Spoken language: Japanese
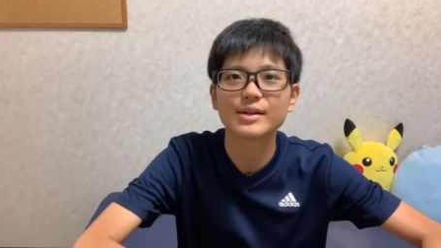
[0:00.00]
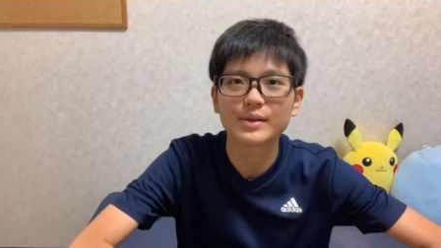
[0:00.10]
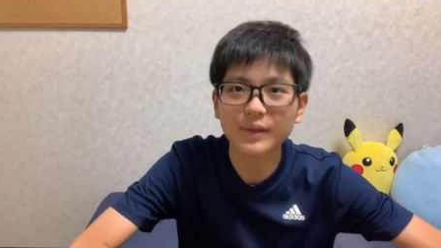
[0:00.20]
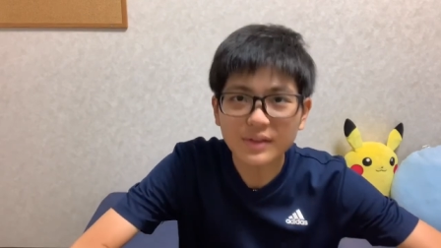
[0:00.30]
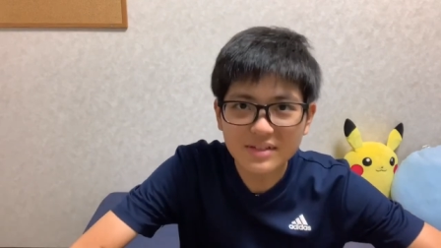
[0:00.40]

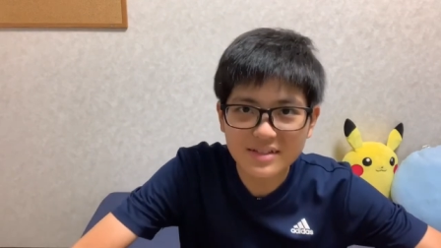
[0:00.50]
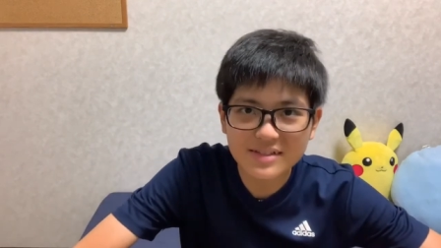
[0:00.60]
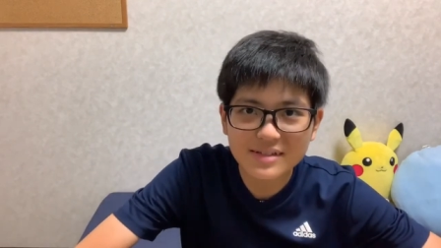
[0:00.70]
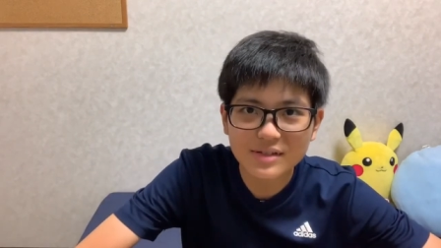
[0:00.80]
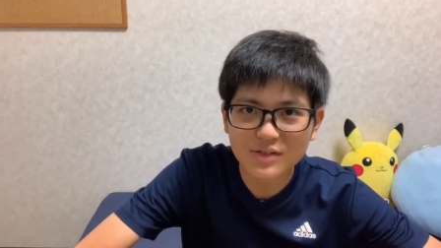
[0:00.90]
本
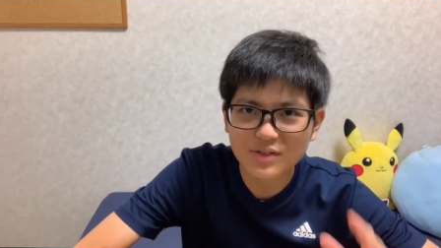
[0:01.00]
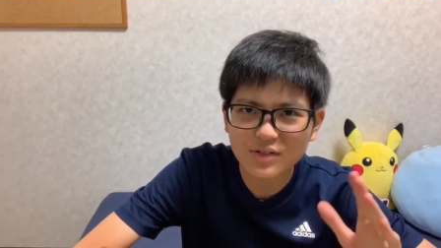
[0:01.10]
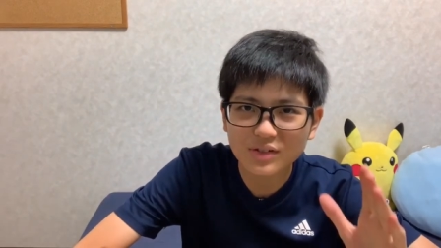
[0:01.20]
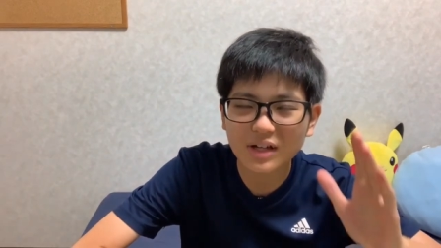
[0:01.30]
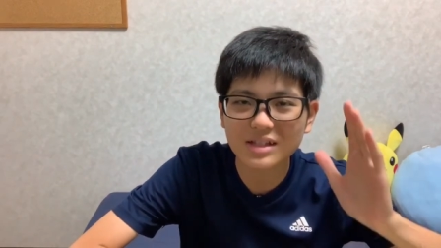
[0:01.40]
日、
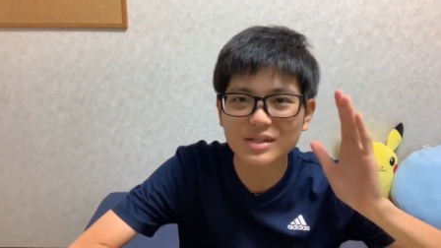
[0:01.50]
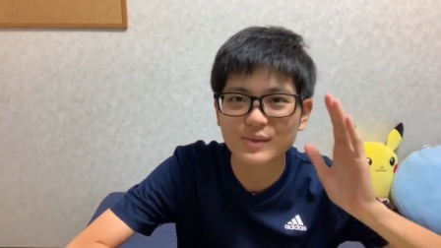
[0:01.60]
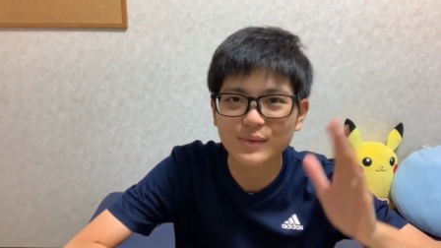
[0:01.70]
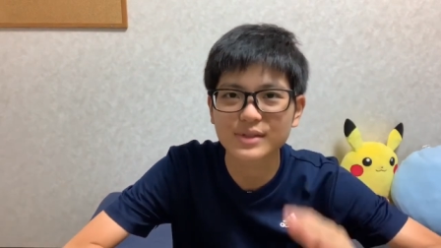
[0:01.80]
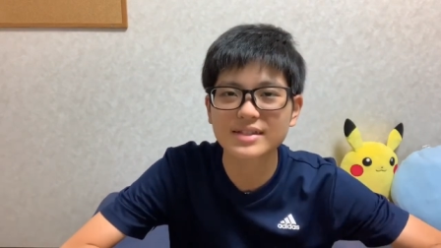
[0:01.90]
10月
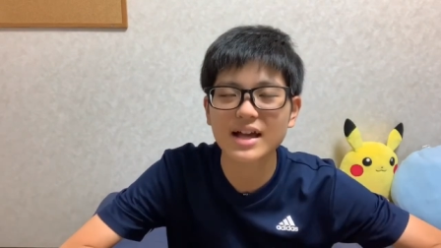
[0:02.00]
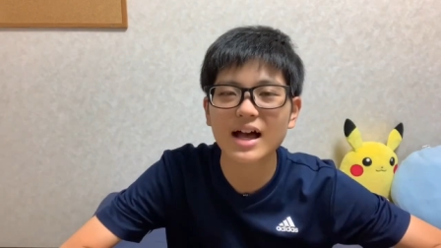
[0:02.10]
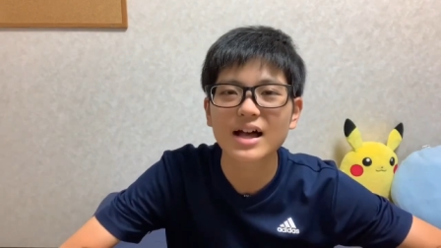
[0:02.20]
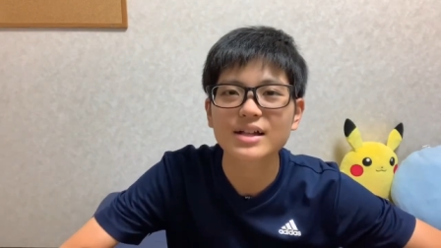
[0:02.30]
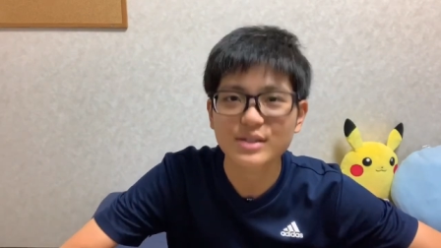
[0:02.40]
2
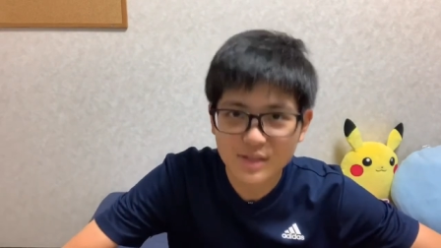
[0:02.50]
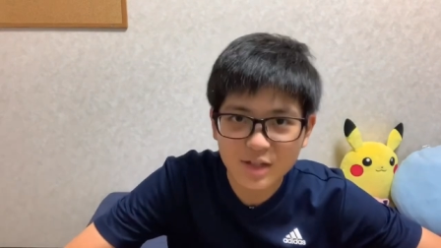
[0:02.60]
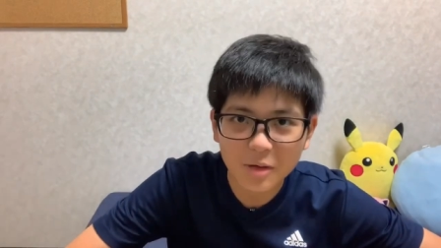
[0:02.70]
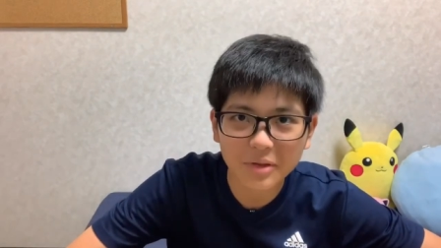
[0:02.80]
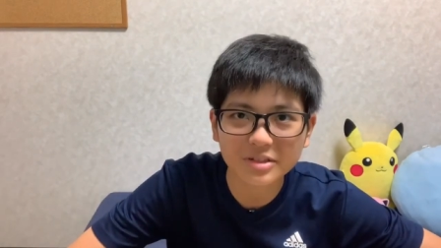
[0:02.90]
日、水
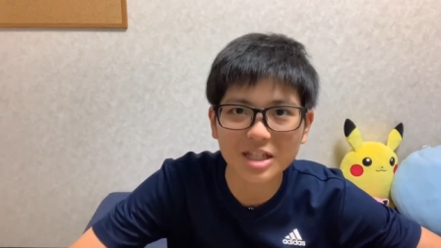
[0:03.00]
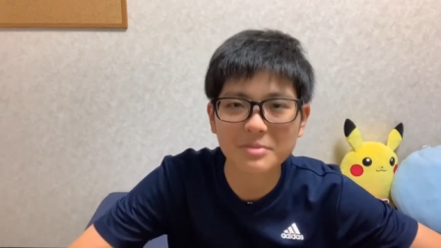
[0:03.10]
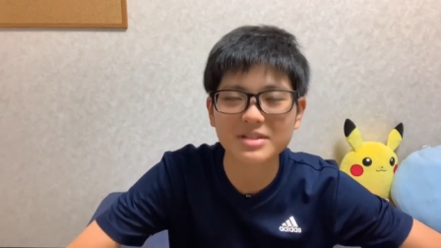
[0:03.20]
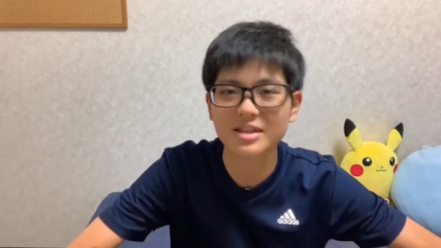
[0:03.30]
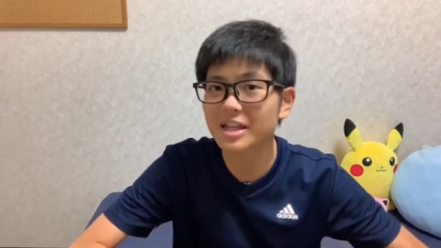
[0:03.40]
曜日でござい
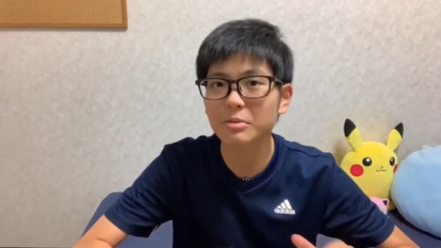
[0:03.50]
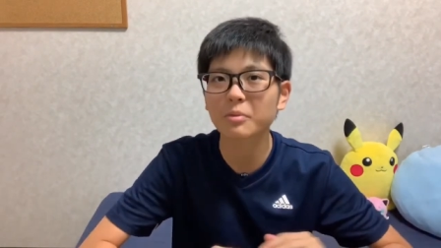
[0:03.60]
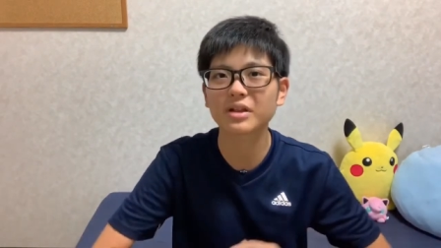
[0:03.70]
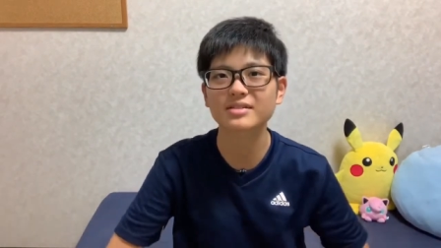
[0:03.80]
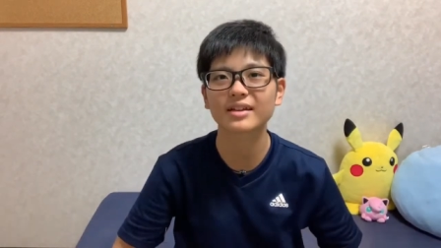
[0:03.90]
ますけれども、
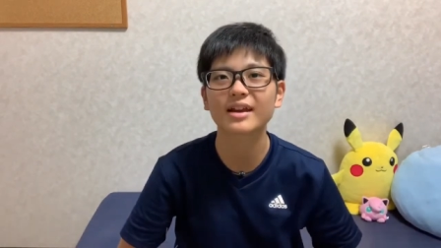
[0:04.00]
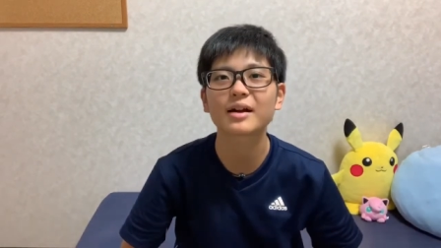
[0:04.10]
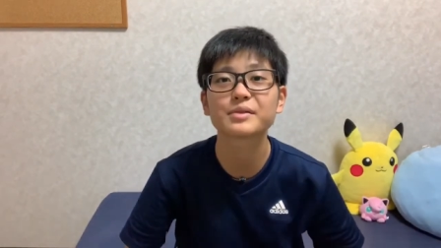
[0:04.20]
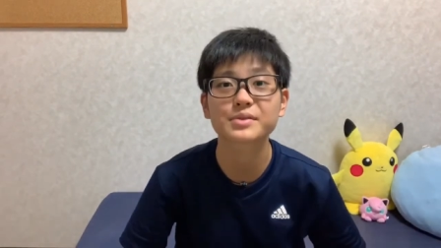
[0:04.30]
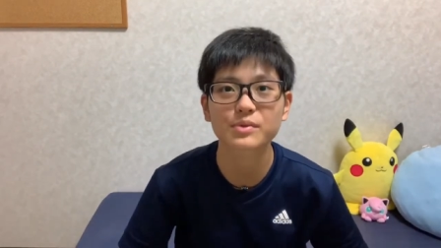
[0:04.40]
皆さんいか
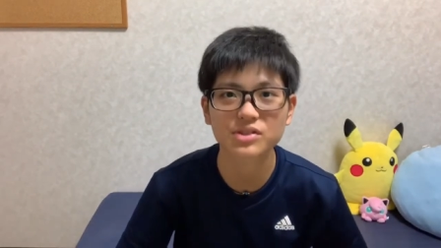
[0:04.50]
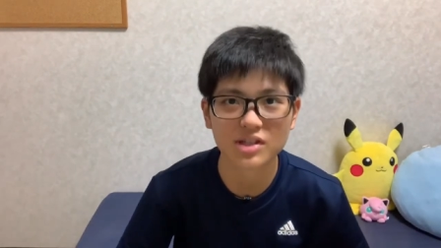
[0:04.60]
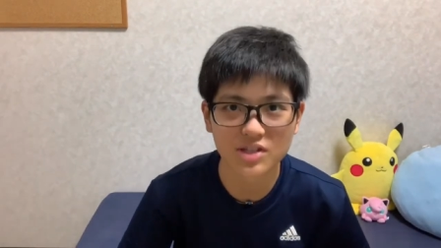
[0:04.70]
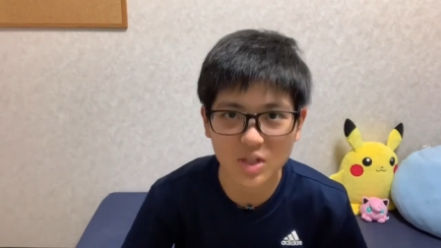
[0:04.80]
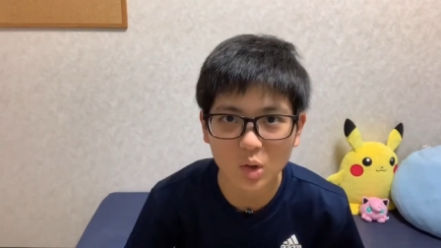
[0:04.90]
がお過ごし
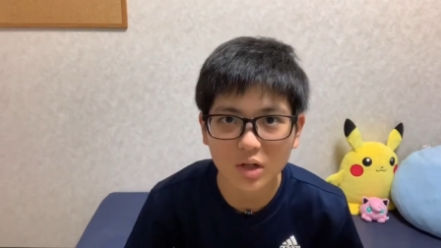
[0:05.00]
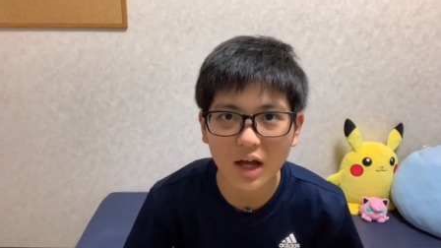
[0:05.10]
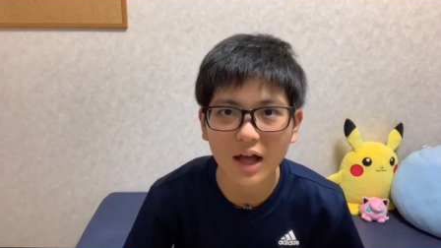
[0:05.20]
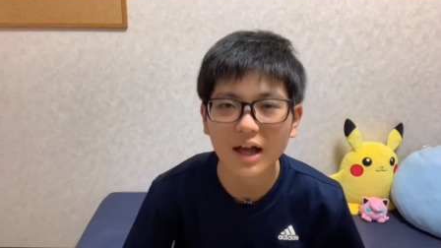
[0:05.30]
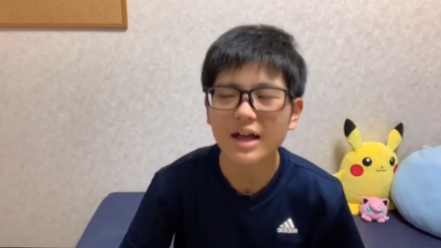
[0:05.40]
でしょう
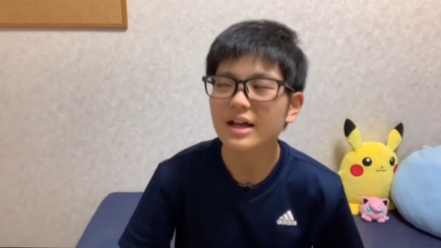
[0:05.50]
か